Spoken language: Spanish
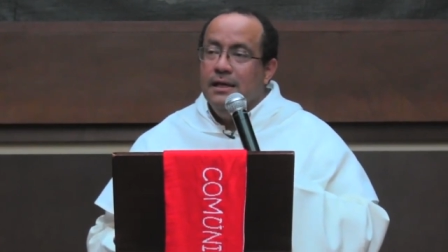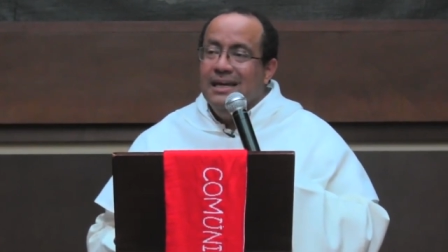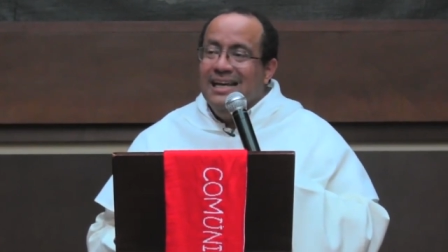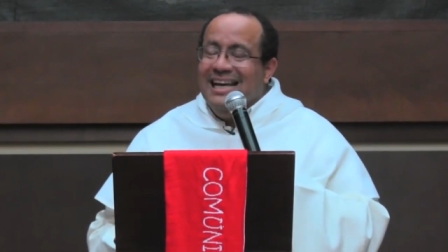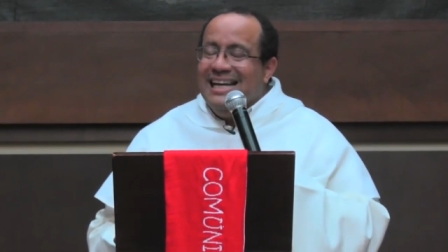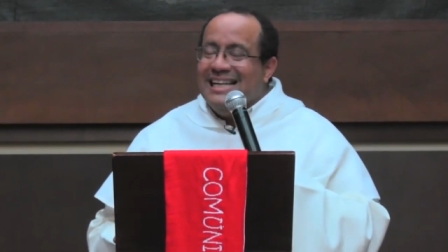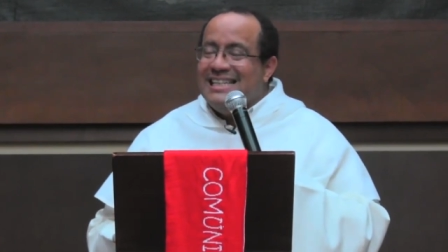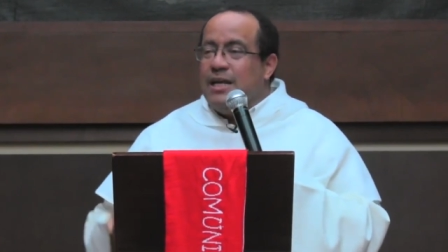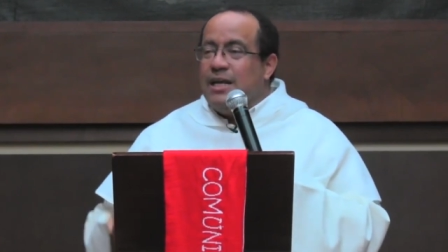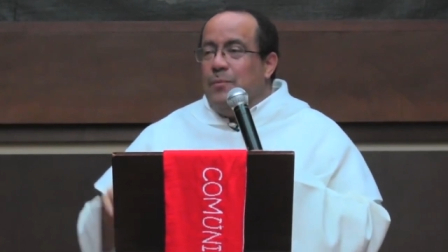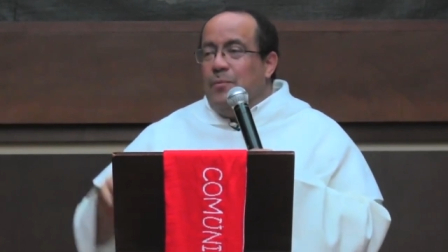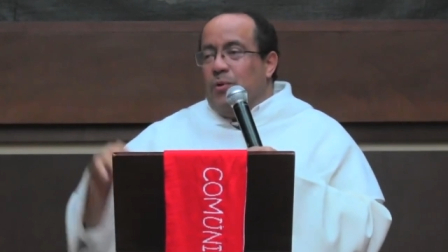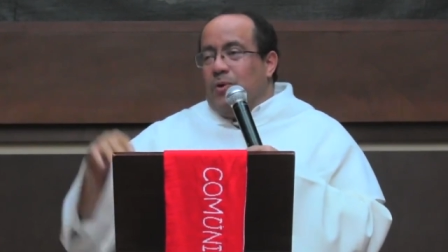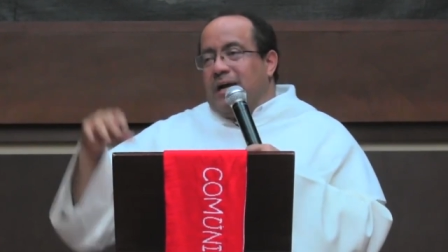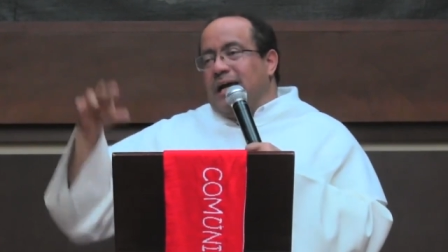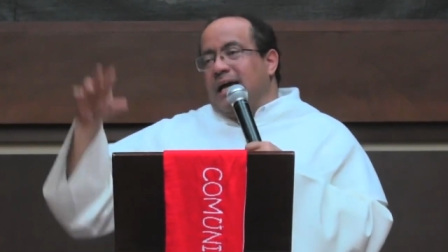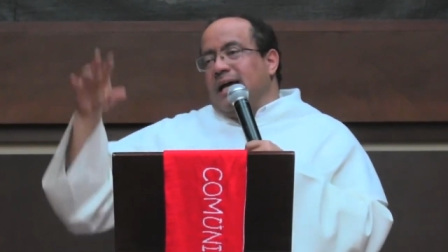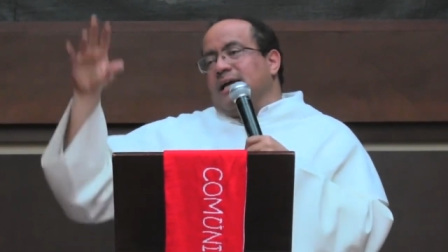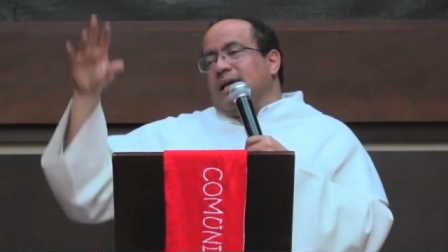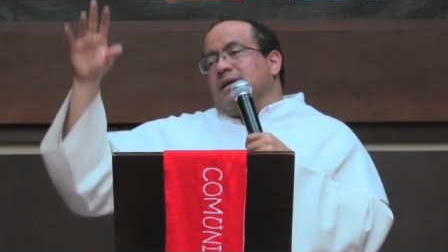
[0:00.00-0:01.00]
Esa
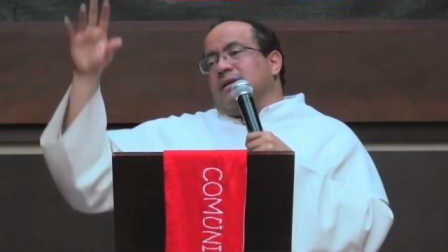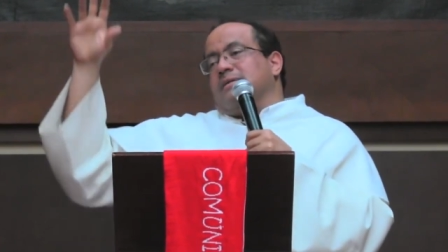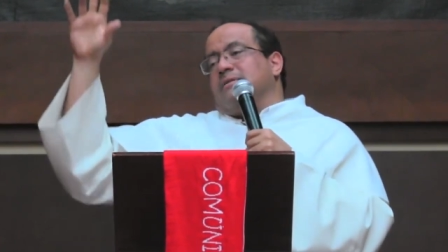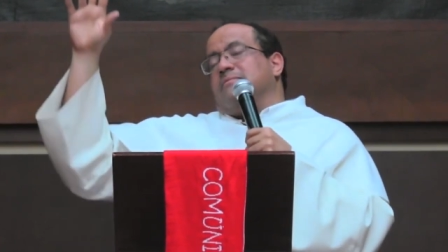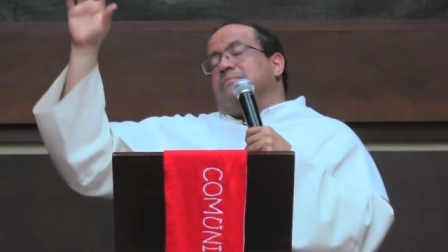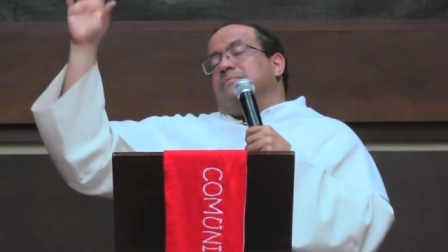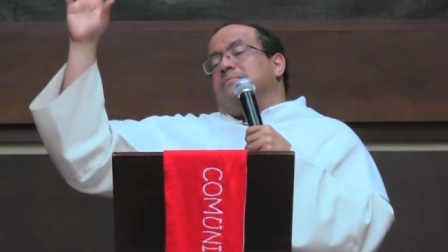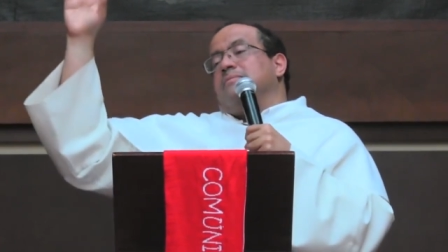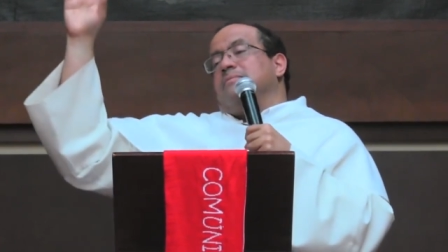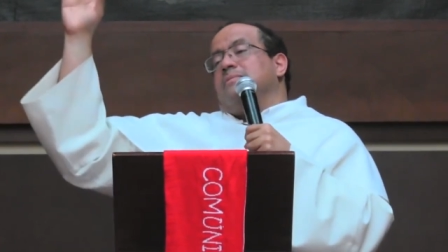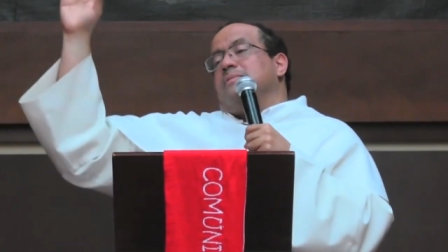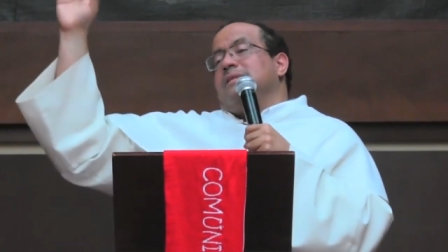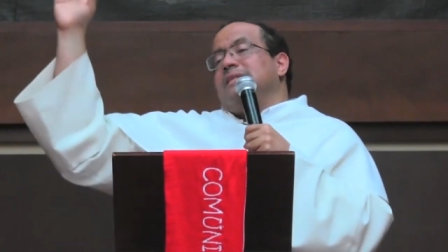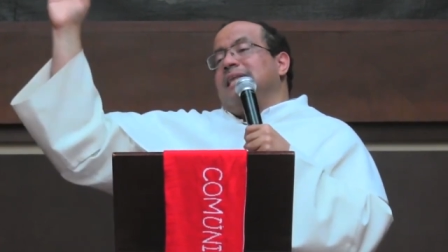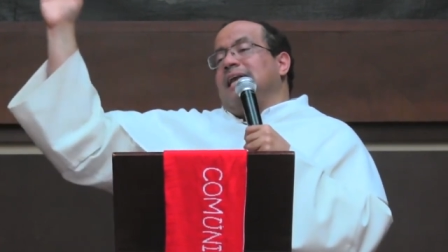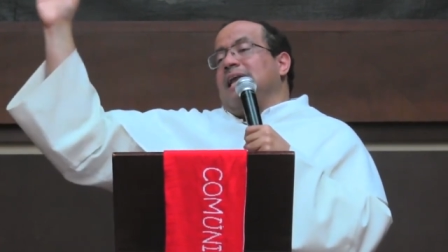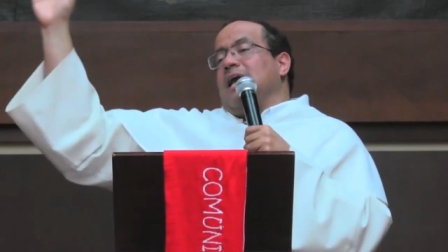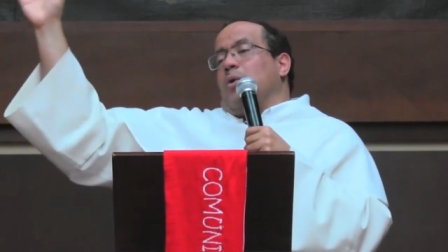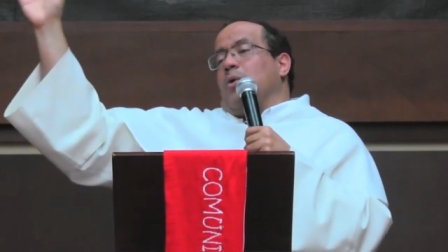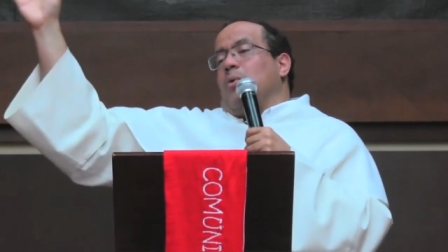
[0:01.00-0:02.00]
mujer de
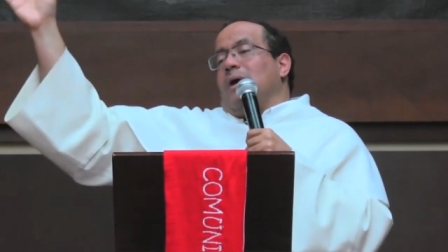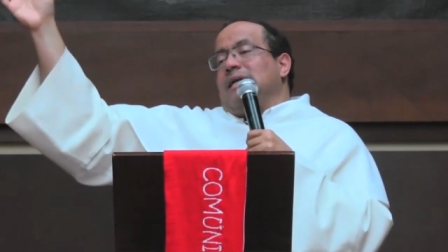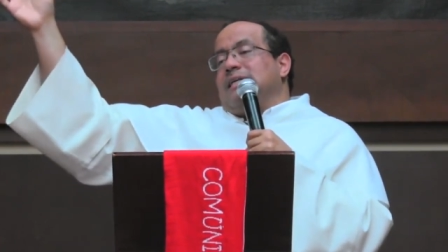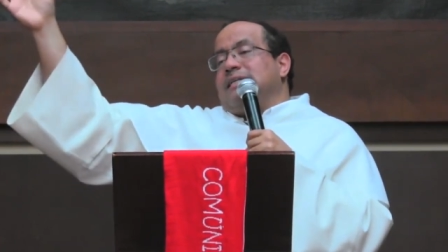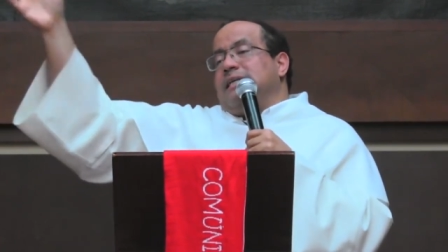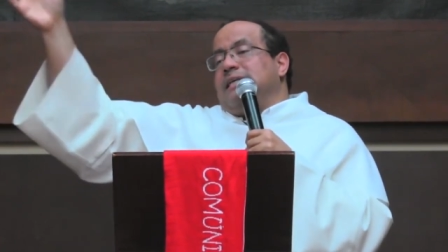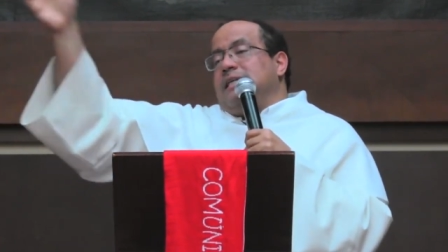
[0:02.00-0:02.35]
la cual se